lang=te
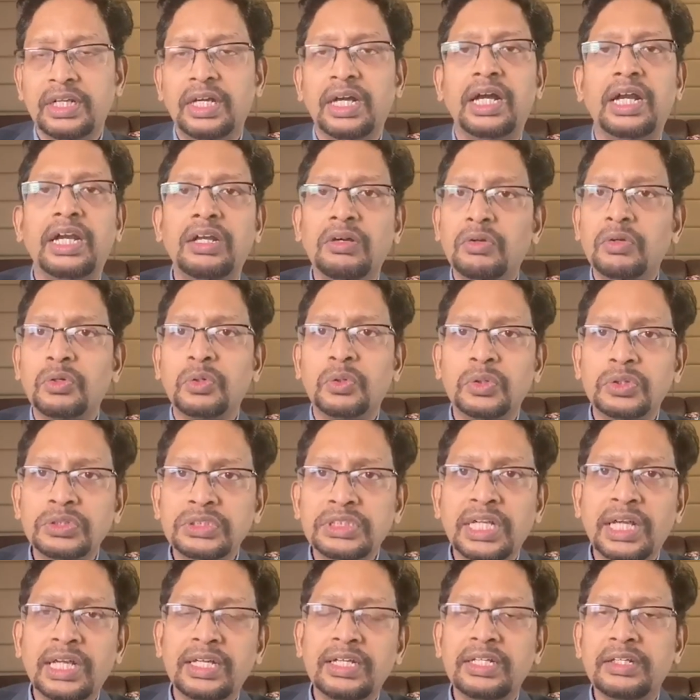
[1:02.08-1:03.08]
అలా ఒక
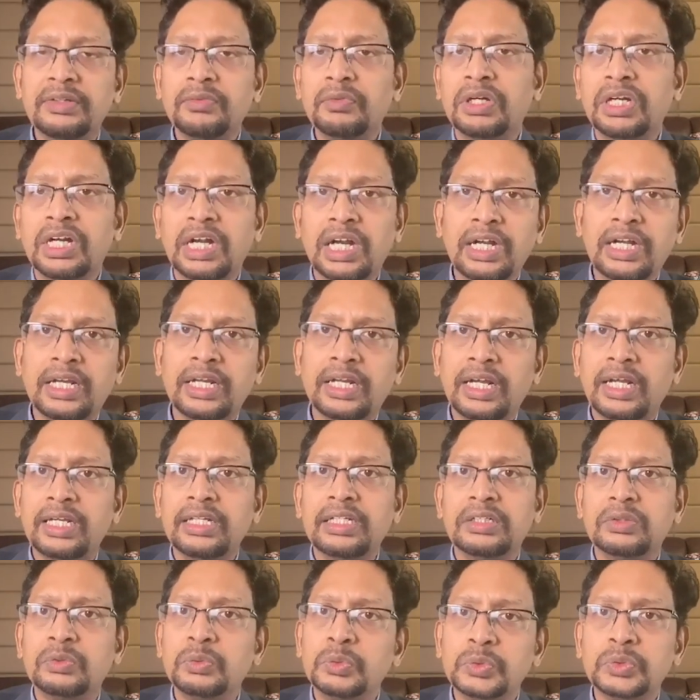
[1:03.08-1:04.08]
రోజు కానీ ఒక గంట
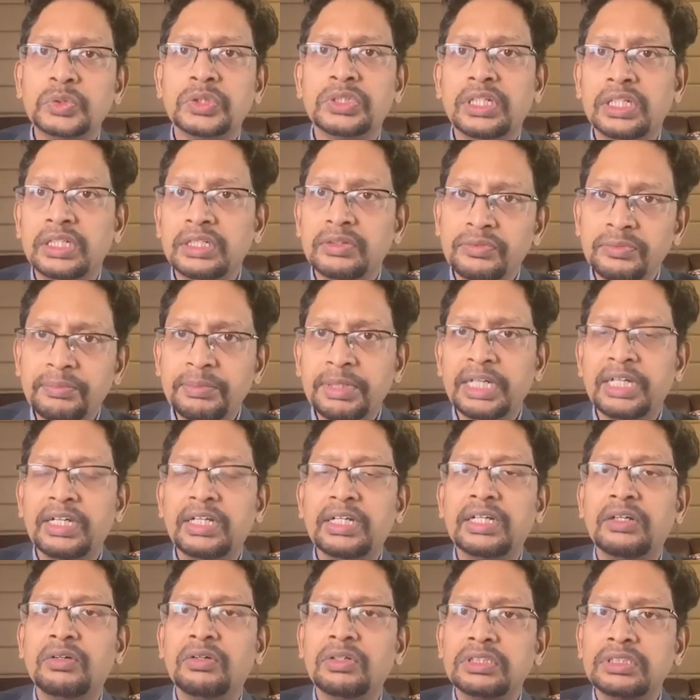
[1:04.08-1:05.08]
కానీ కూర్చోదు అది
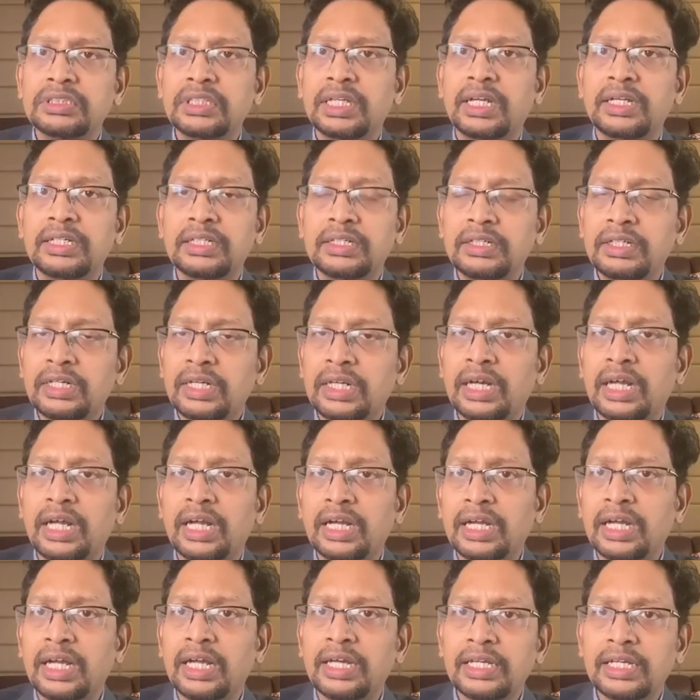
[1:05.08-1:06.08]
ఇమీడియట్గా ఒకసారి
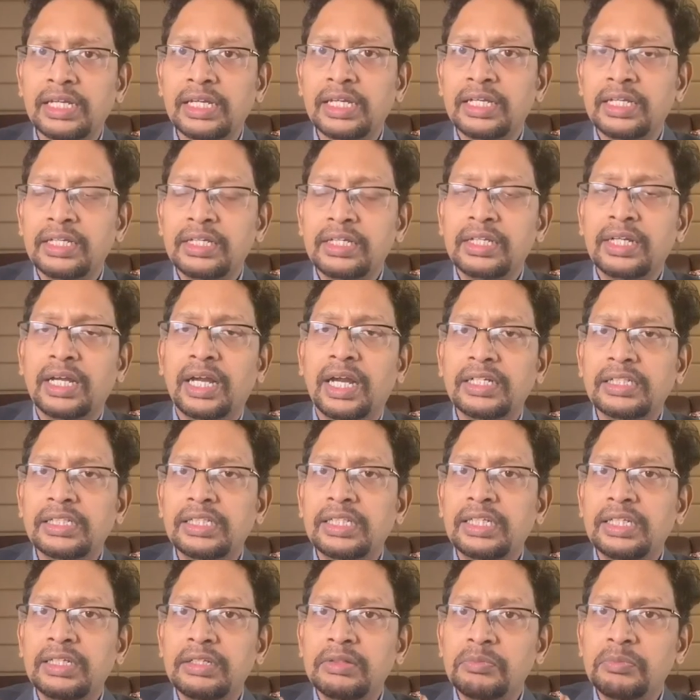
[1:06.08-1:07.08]
రాగానే
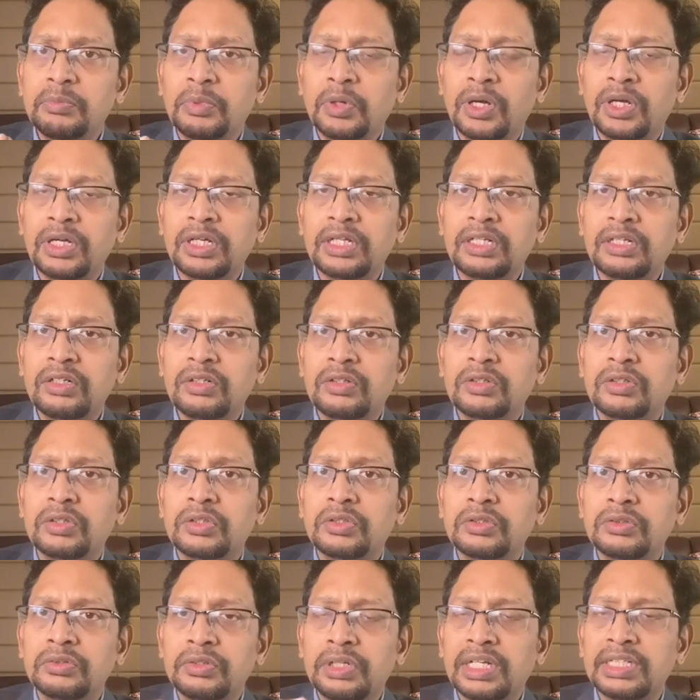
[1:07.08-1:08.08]
అది బాడీలో
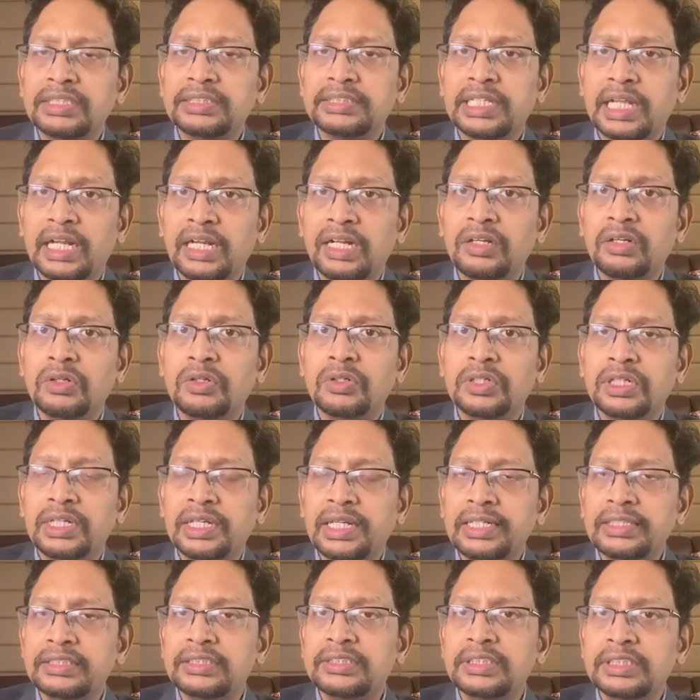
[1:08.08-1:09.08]
ఉన్న సెల్లో
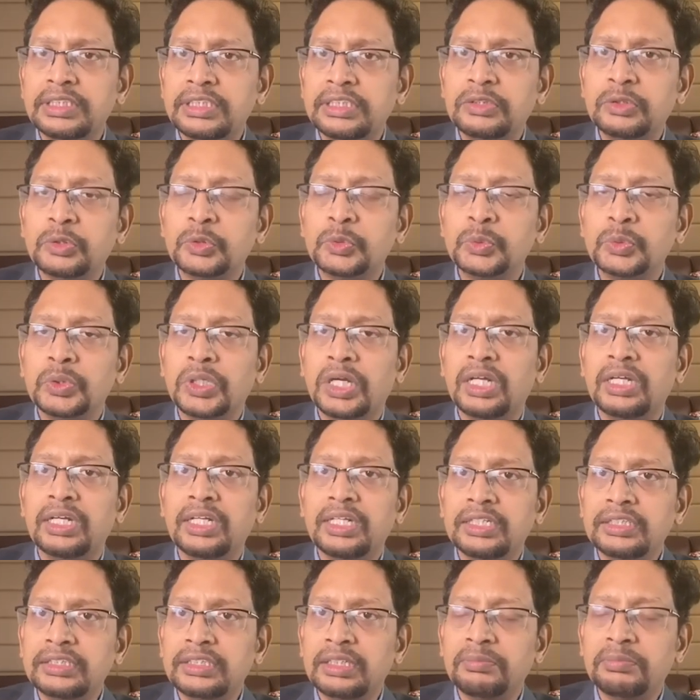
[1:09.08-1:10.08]
ఏసీ టూ అనే
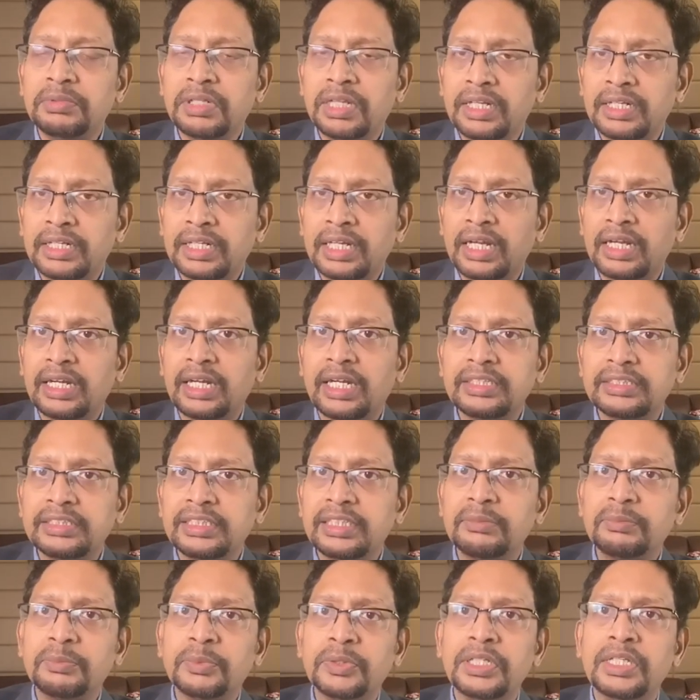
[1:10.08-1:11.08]
రిసెప్టార్కి అటాచ్
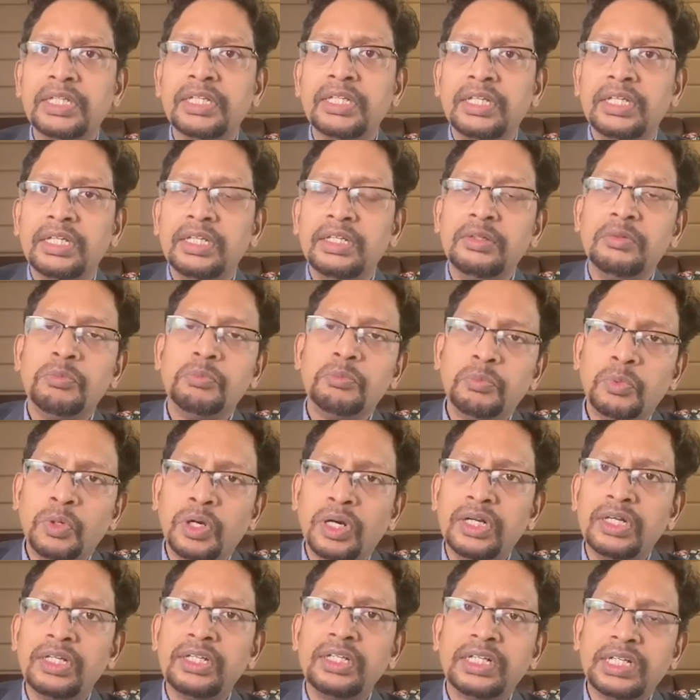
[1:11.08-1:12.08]
అయిపోయి
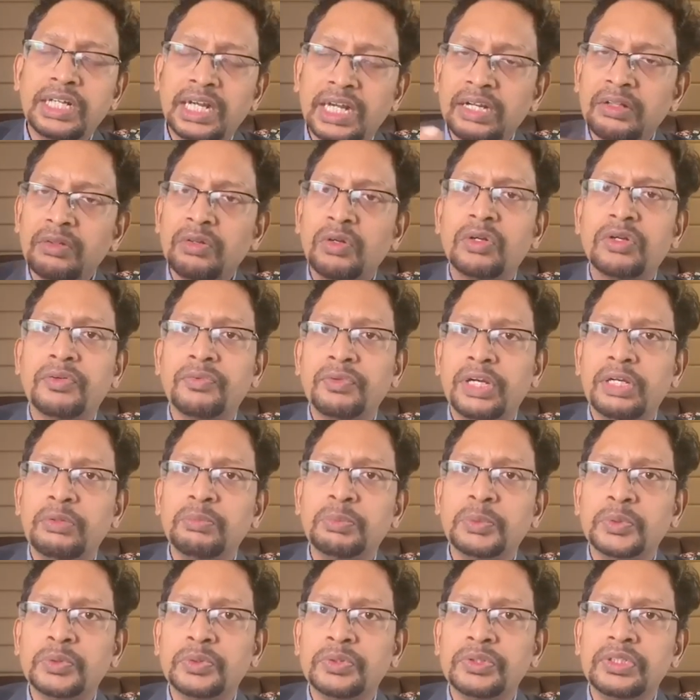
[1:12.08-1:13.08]
బాడీ కణంలోకి
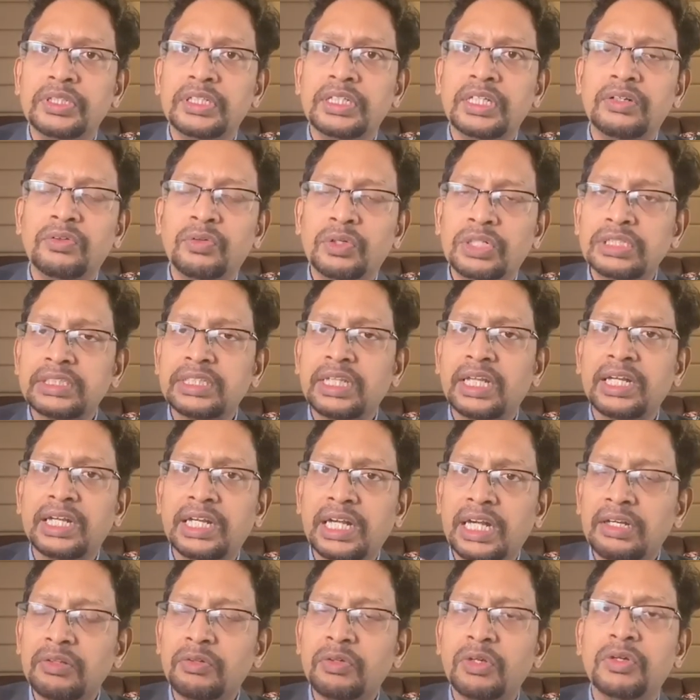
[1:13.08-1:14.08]
వెళ్ళిపోతుంది ఒకసారి
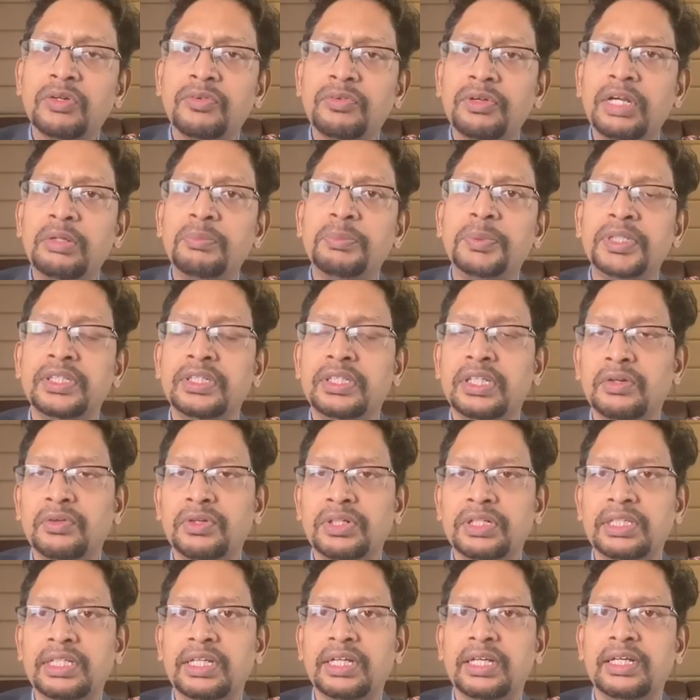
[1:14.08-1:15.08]
కణంలోకి వెళ్ళిపోయిన
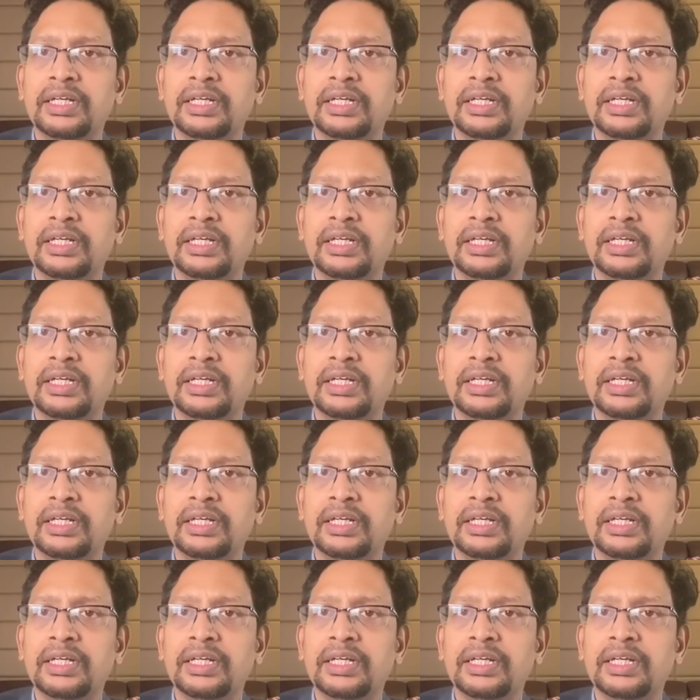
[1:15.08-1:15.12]
తర్వాత